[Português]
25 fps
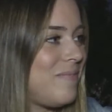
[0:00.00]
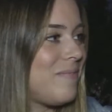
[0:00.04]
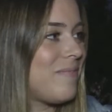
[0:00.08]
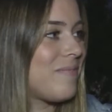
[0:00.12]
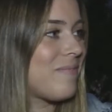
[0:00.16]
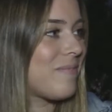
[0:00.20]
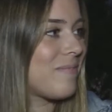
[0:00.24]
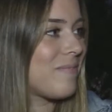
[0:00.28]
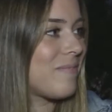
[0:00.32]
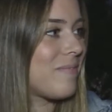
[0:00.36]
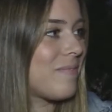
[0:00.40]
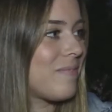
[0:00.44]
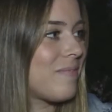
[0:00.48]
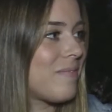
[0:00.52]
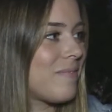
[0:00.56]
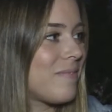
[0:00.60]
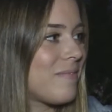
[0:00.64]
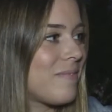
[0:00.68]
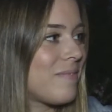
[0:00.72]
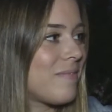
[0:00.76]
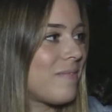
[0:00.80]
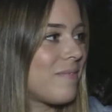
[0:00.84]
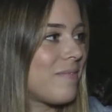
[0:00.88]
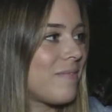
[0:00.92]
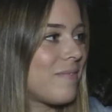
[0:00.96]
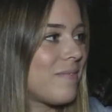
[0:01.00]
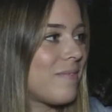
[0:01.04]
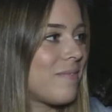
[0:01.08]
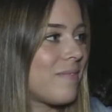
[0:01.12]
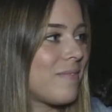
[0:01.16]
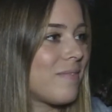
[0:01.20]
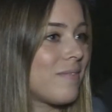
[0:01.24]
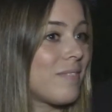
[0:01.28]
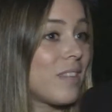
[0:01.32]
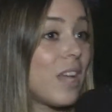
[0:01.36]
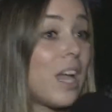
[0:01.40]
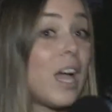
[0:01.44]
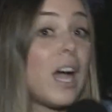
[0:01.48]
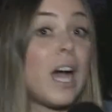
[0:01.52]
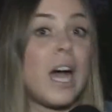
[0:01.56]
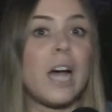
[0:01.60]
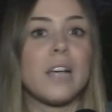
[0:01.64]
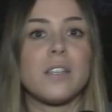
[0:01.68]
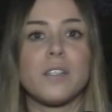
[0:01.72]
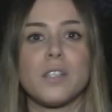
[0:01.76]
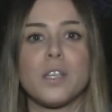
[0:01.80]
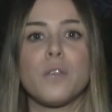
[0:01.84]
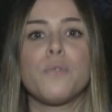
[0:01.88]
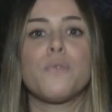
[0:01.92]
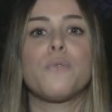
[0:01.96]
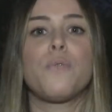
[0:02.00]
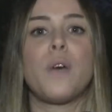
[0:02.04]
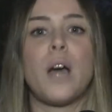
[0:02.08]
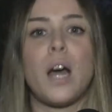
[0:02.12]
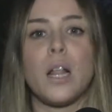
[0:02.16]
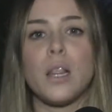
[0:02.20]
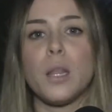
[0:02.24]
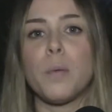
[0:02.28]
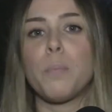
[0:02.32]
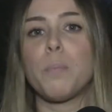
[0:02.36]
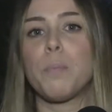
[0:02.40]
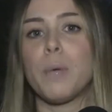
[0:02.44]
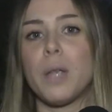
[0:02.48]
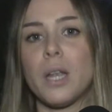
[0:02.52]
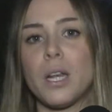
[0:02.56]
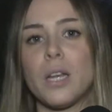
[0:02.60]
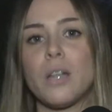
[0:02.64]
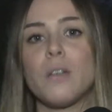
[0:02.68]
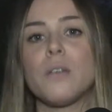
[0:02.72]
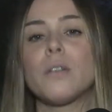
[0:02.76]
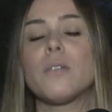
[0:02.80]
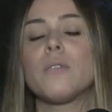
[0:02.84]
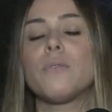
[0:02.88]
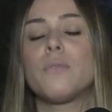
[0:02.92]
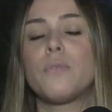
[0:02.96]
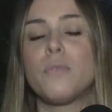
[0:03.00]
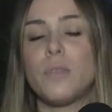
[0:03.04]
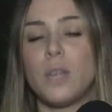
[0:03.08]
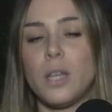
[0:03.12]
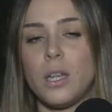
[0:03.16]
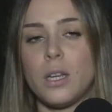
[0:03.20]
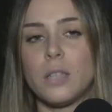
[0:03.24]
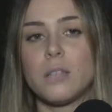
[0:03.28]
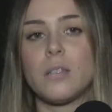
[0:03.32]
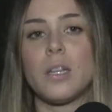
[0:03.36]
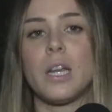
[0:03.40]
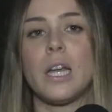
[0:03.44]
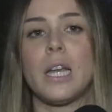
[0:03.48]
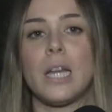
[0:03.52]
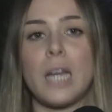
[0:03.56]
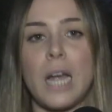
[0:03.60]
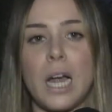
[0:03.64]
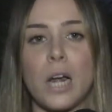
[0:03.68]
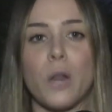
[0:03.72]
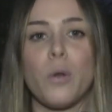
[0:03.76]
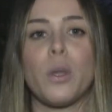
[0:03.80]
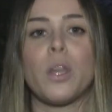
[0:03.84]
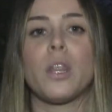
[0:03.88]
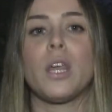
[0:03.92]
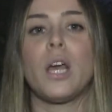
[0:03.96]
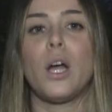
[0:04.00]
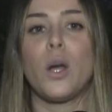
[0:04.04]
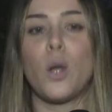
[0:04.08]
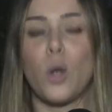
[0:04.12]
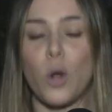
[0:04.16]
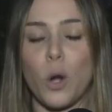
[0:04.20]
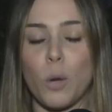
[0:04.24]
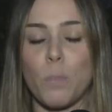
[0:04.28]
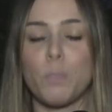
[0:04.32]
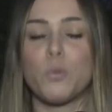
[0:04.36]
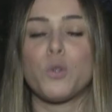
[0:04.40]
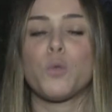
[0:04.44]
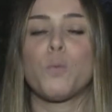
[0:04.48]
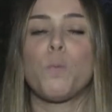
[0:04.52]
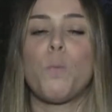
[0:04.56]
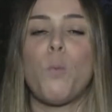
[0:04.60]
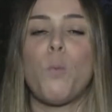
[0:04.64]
para, para visitarem assim vale a pena vir treinar ao Ideal Corpus.